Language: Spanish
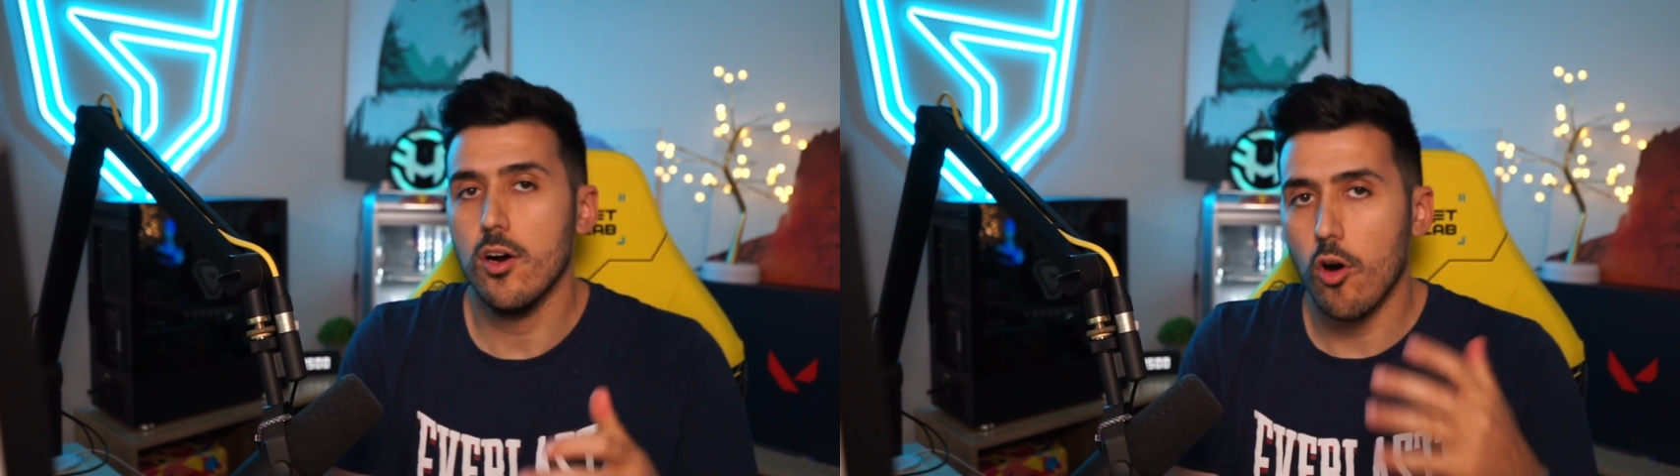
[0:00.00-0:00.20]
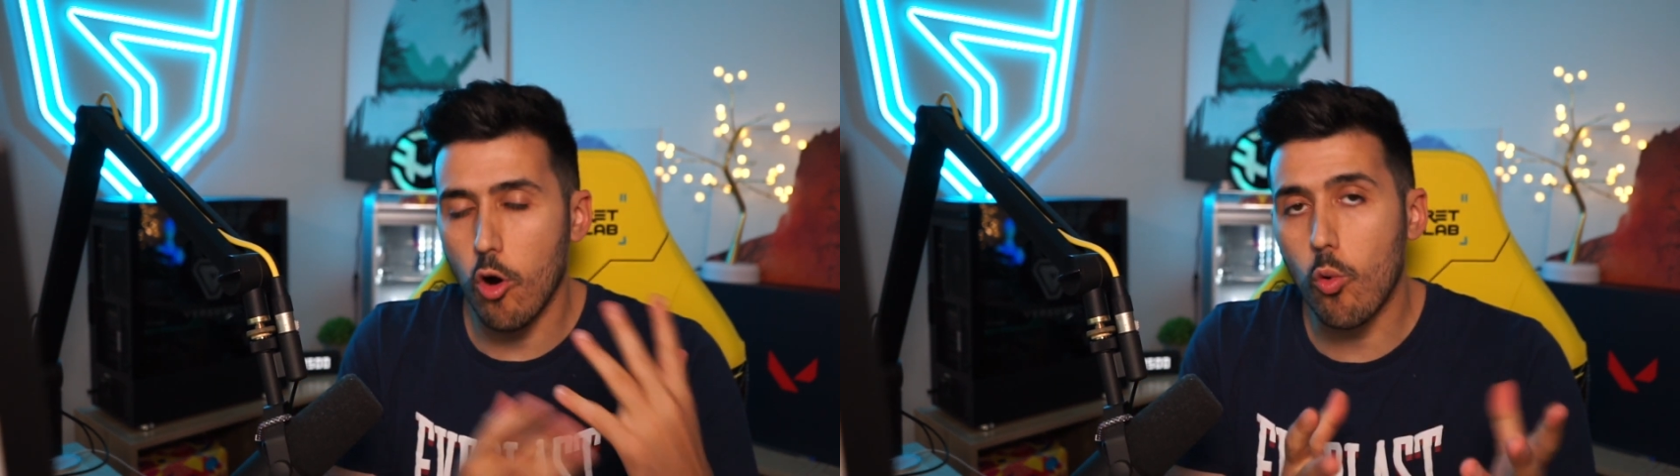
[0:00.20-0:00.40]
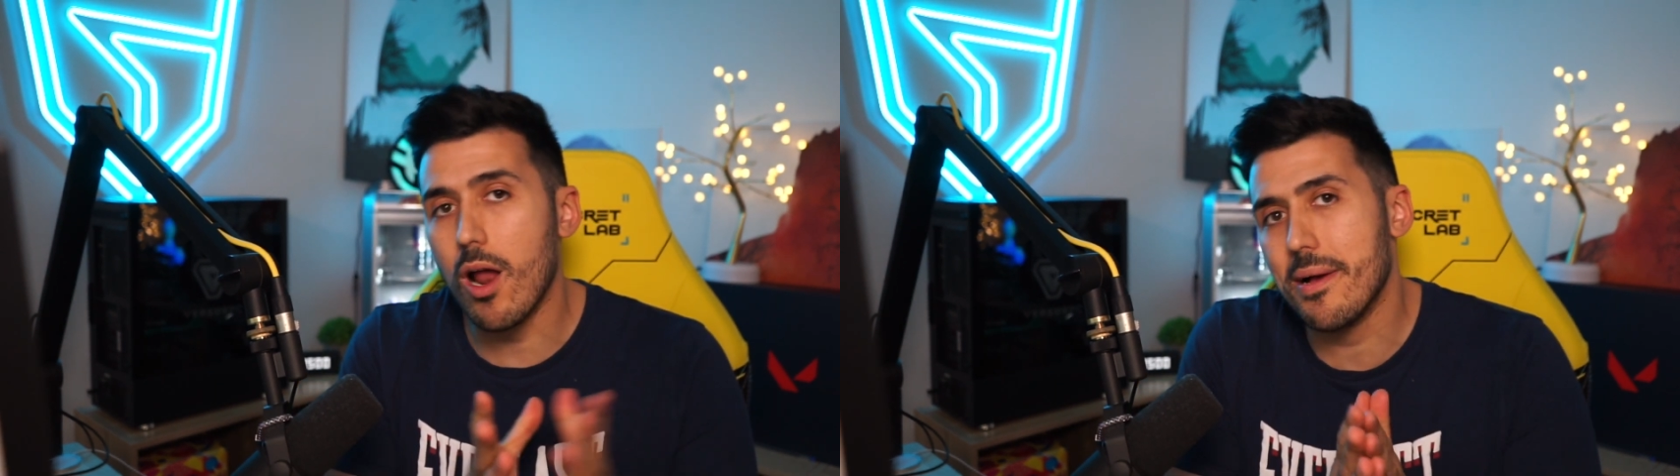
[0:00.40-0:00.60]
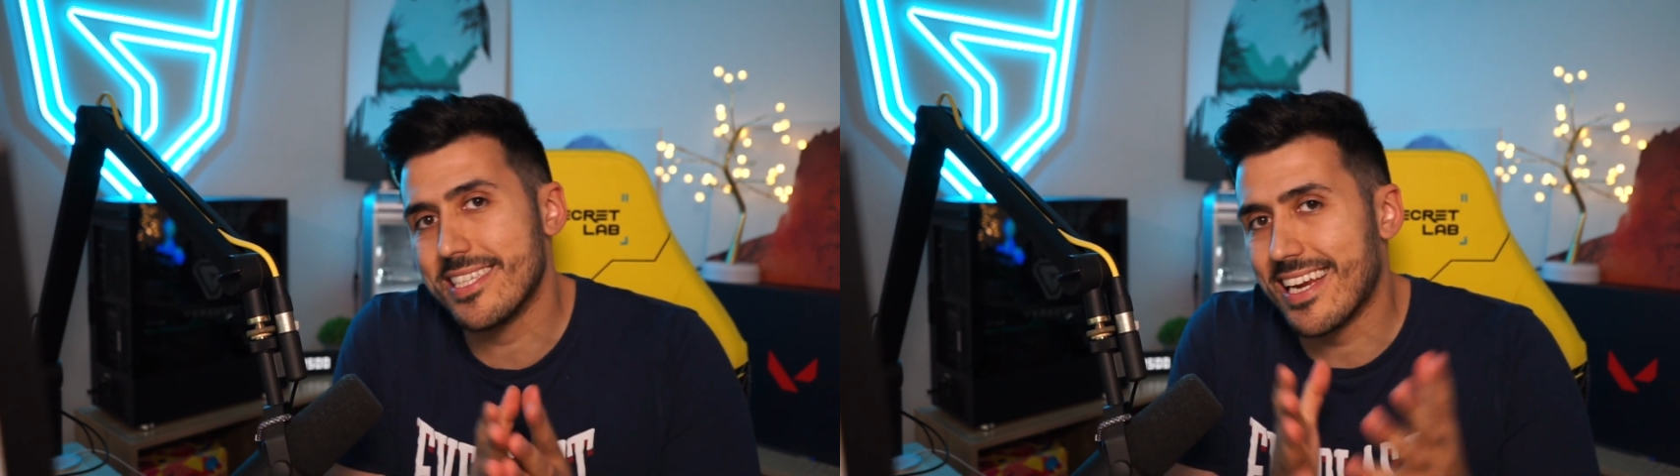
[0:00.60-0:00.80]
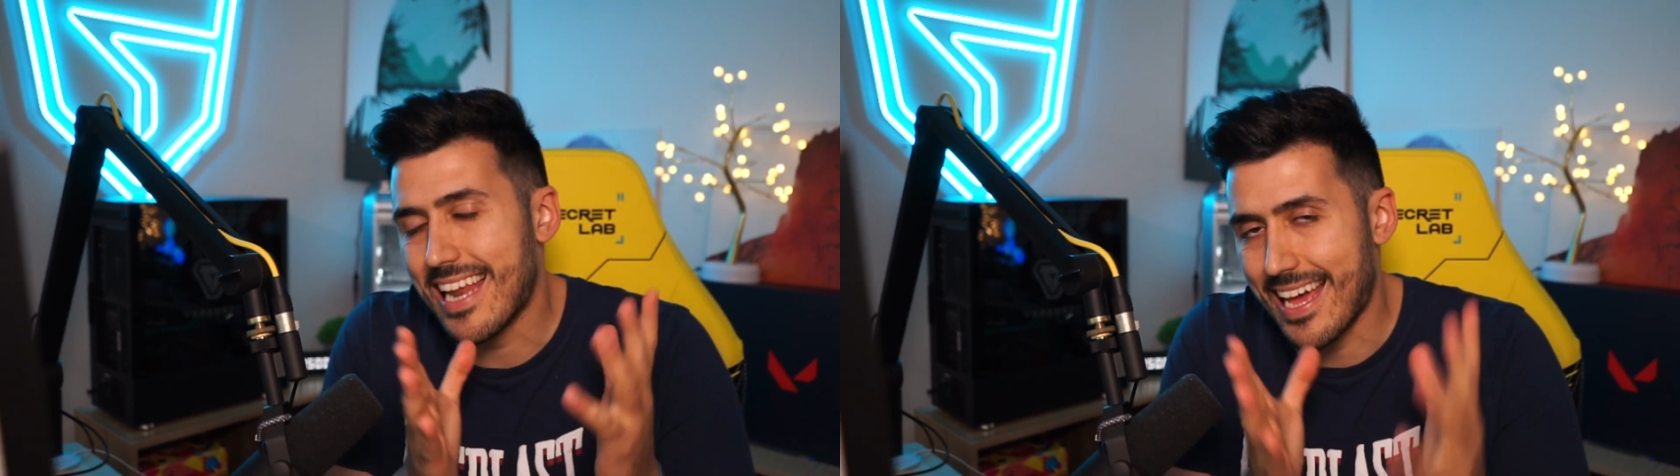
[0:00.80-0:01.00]
o cuál va a
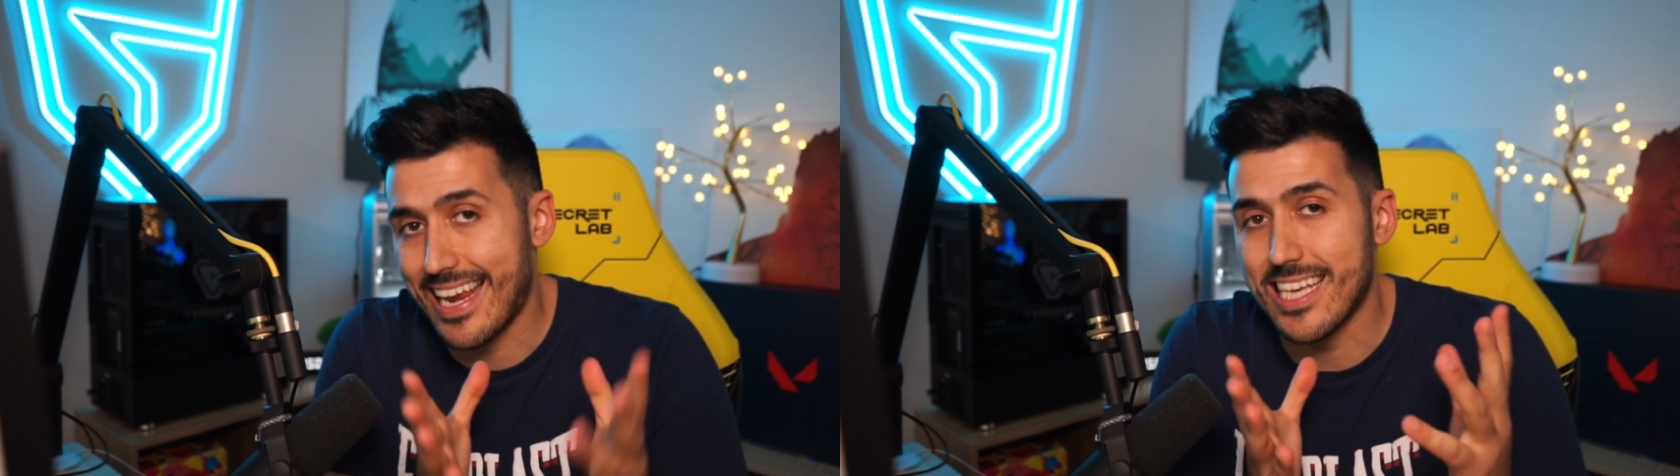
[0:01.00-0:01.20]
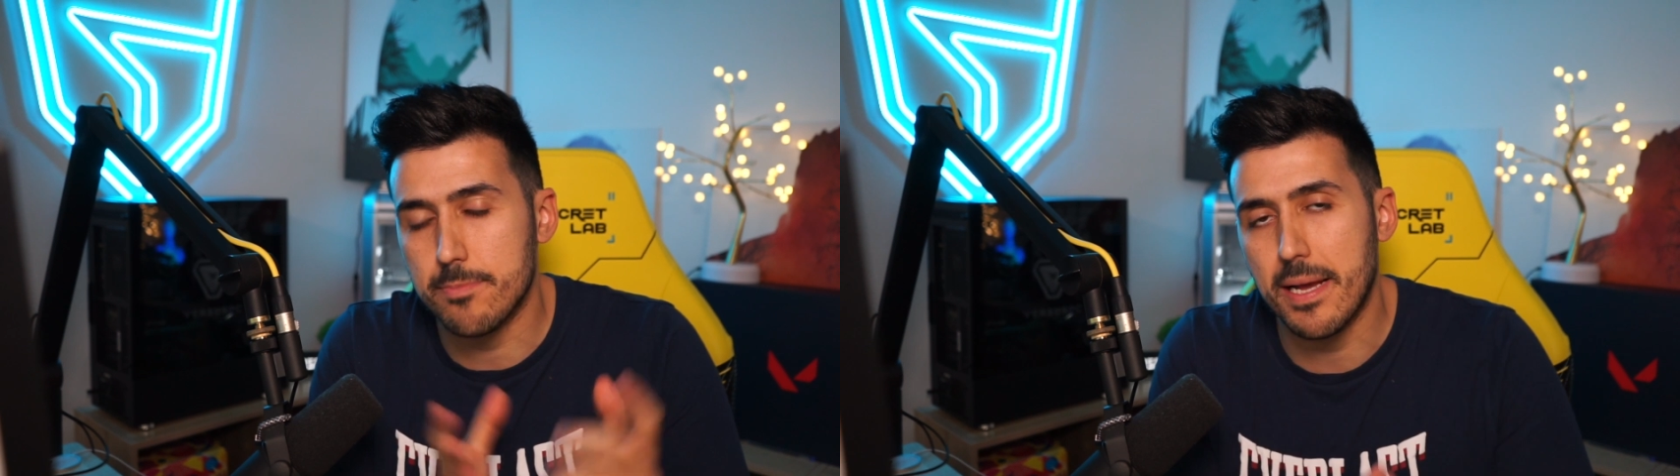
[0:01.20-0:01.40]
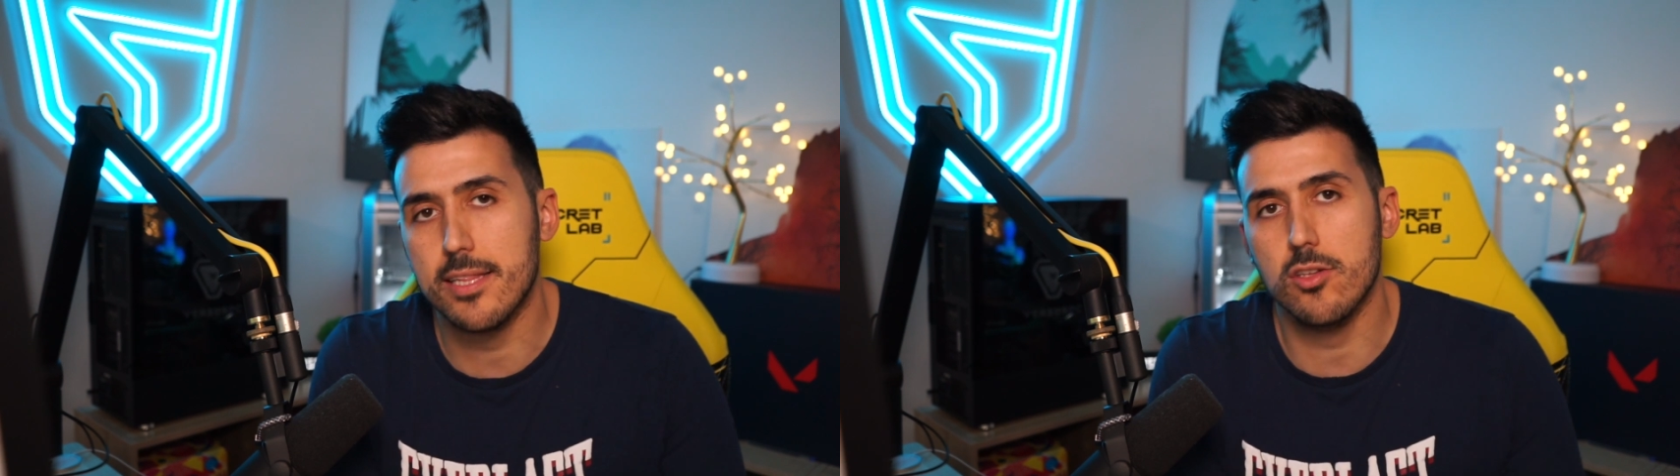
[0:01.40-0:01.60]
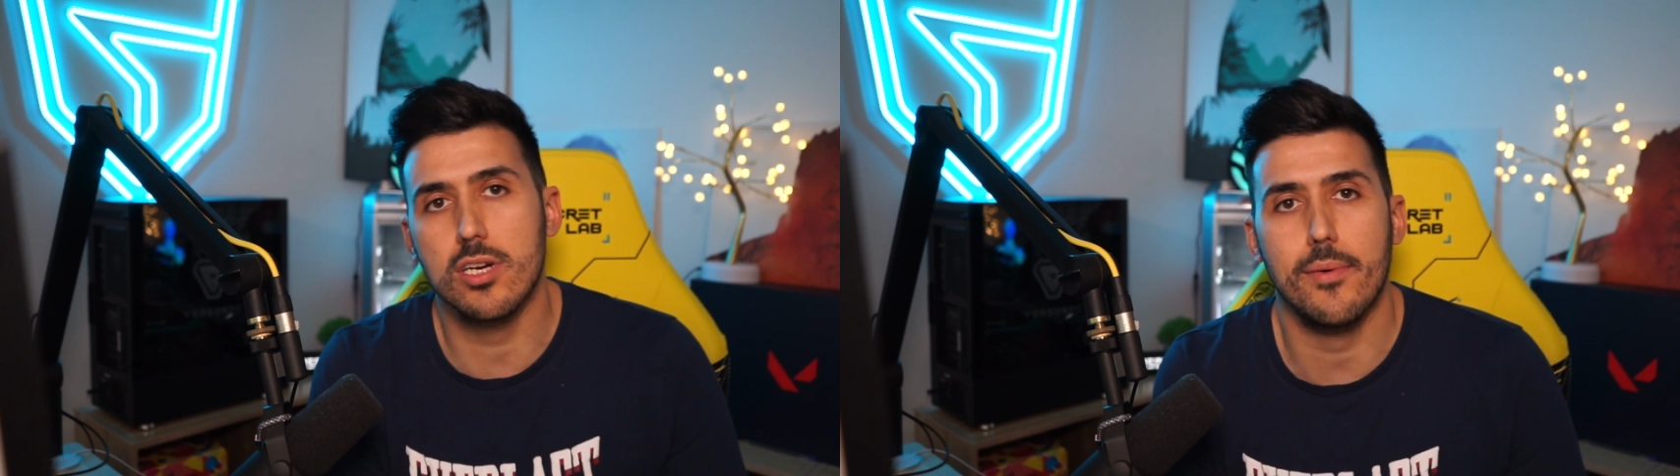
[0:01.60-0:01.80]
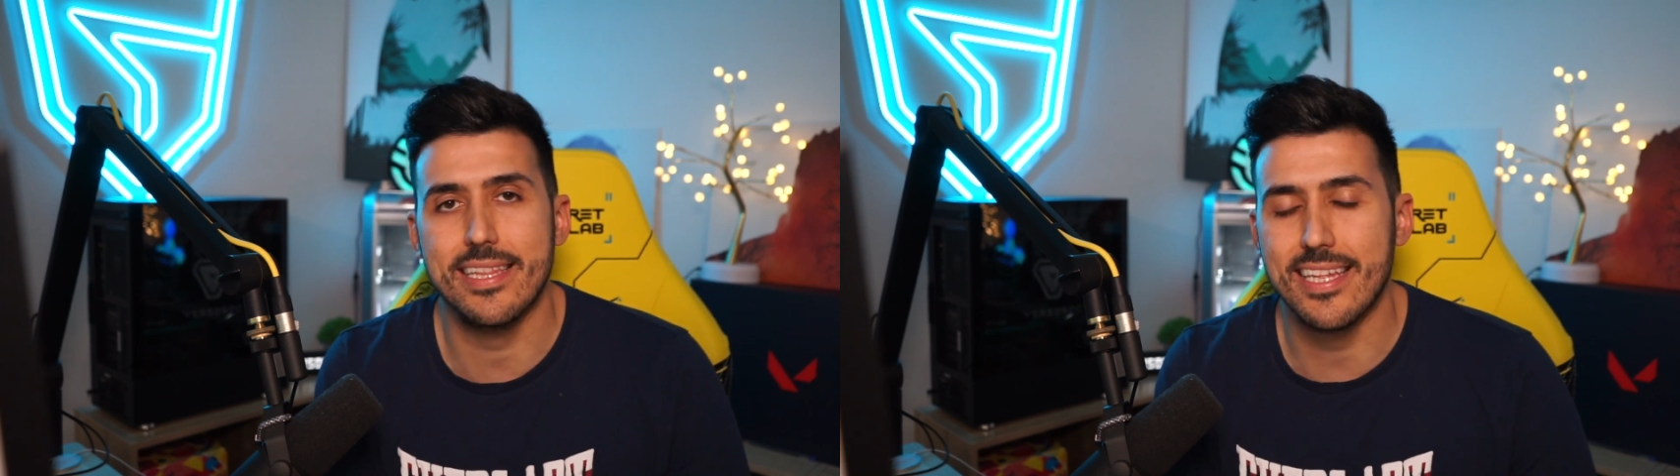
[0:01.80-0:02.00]
ser el aspecto que
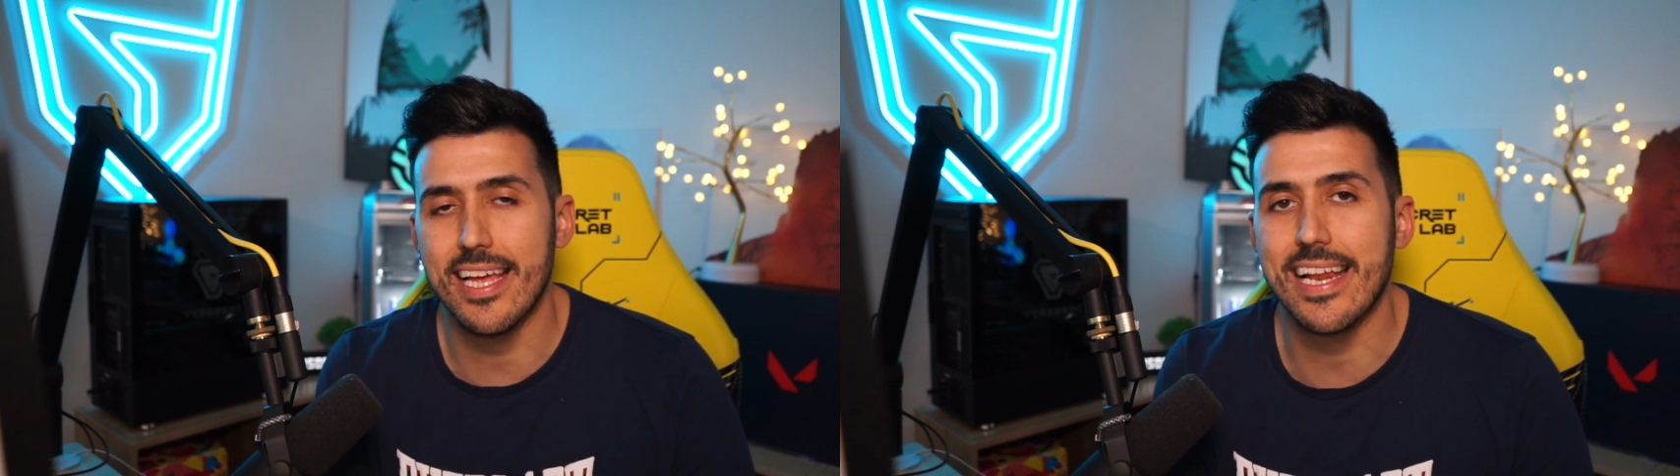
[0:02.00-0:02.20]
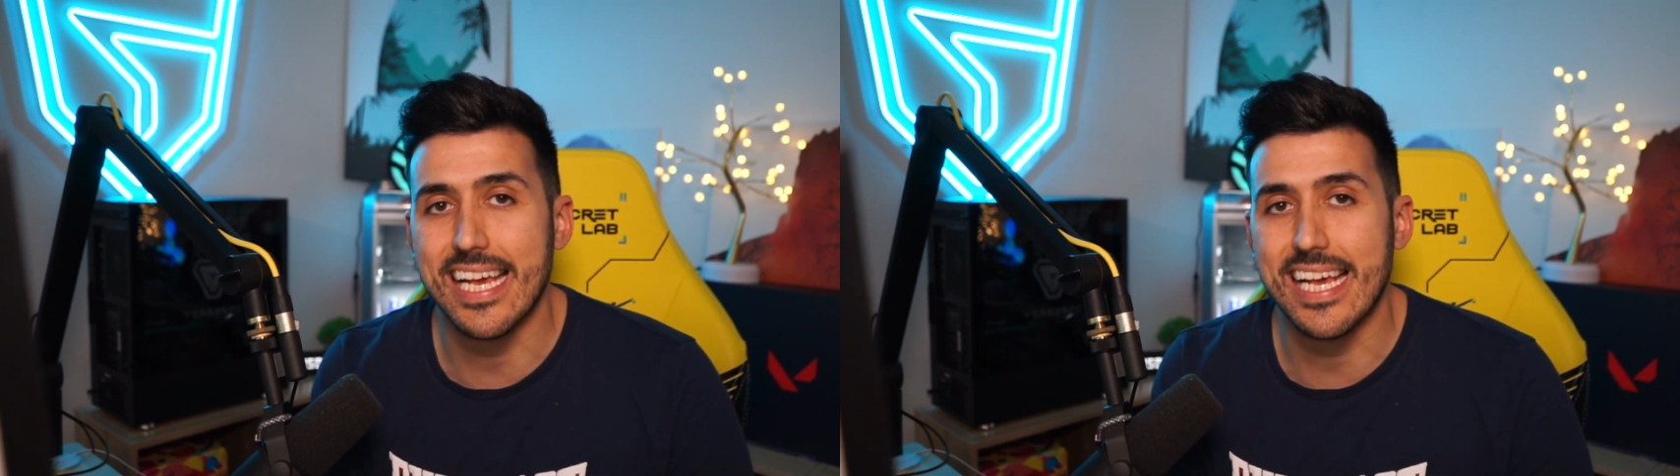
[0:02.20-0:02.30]
va a tener